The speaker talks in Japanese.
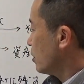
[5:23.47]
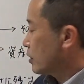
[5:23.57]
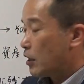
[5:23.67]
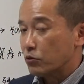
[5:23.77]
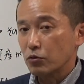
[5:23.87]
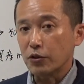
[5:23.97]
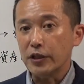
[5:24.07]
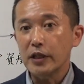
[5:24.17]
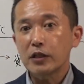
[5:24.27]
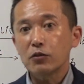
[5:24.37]
額の
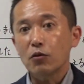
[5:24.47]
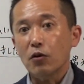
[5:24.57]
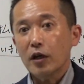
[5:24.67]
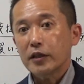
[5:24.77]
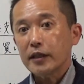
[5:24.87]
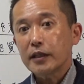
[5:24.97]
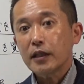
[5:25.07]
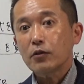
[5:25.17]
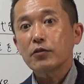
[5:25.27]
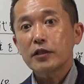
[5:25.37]
利益を出せ
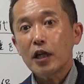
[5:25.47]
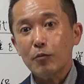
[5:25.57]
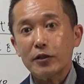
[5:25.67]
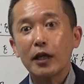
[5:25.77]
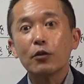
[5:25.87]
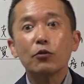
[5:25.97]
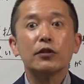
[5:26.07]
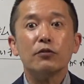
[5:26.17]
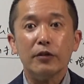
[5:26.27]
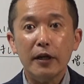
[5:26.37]
たとしたらもう最高
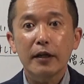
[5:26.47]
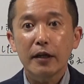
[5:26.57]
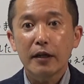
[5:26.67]
ですよね。